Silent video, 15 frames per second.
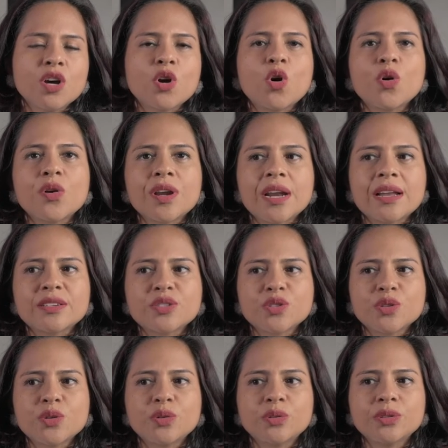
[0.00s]
con
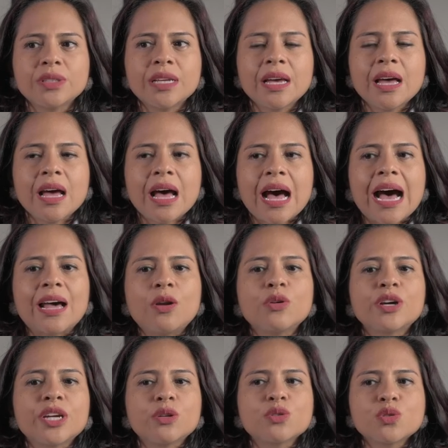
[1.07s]
relación a lo
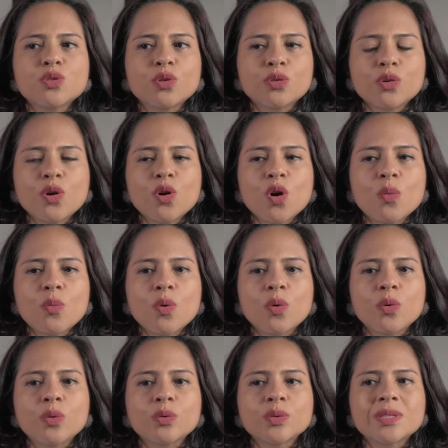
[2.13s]
que nosotros como